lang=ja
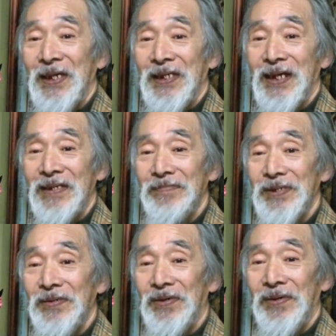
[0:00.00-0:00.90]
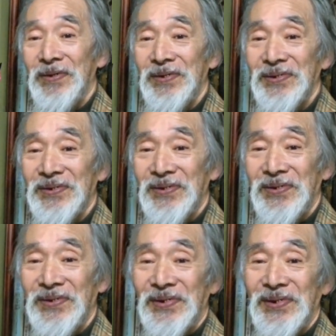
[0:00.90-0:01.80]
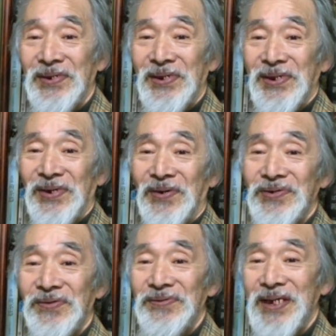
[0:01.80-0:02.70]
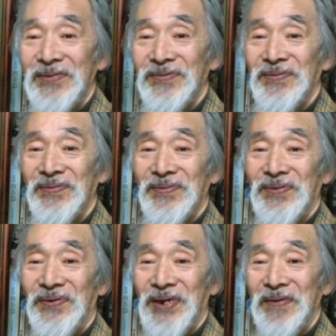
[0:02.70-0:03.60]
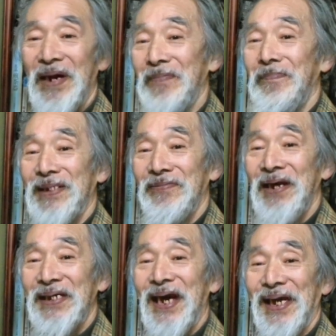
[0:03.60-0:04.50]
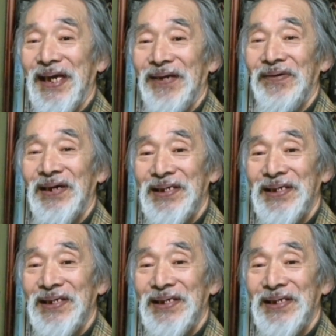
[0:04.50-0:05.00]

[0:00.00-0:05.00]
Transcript: 平泉を襲うっていう方へはまではいかへんやろ、